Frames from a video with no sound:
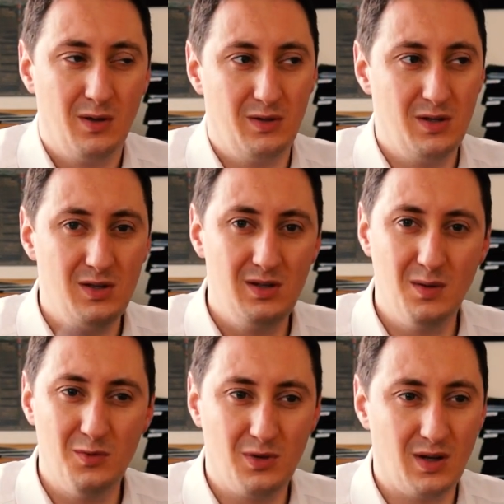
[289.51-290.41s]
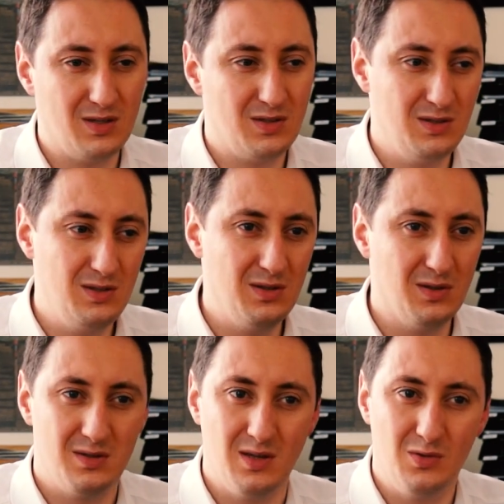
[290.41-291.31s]
déni de démocratie,
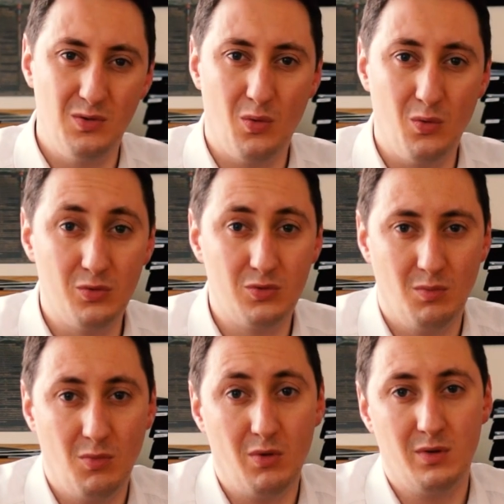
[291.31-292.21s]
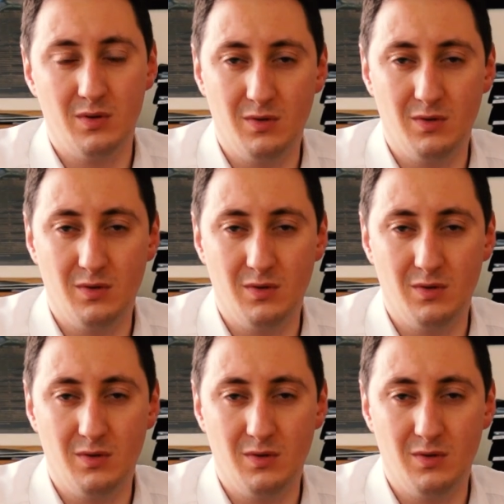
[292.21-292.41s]
euh, c'est une honte. Bon,